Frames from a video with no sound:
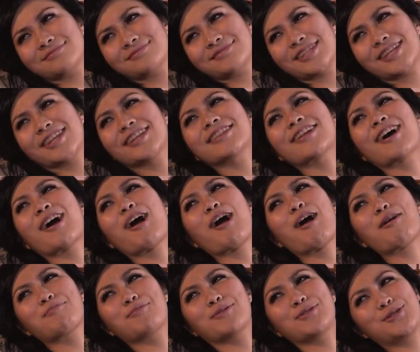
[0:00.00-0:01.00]

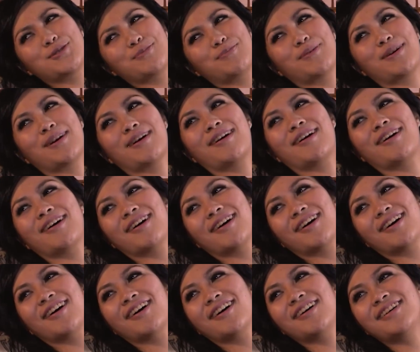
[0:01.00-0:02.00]
Cerita apa sih
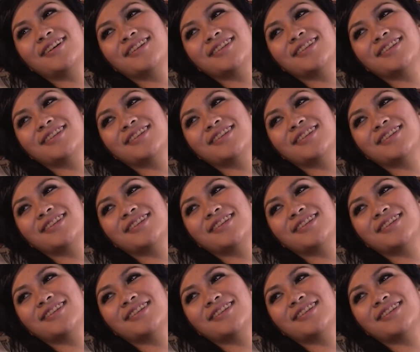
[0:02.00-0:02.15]
pak?